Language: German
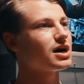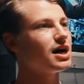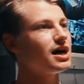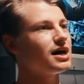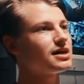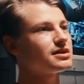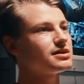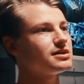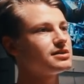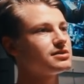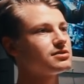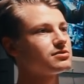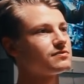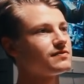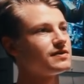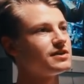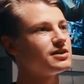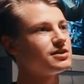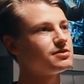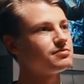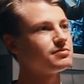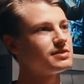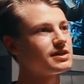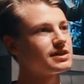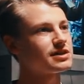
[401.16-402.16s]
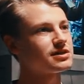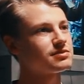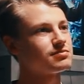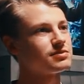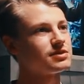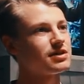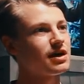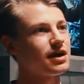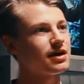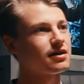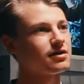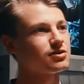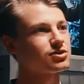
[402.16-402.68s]
gar nicht und wenn ich mich jetzt
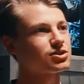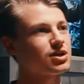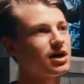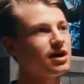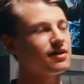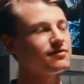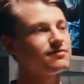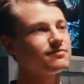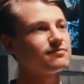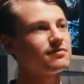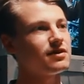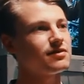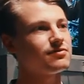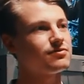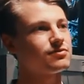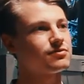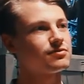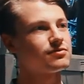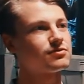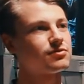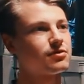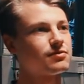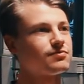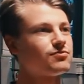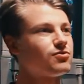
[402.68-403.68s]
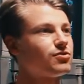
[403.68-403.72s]
mit einer scharfen Waffe dort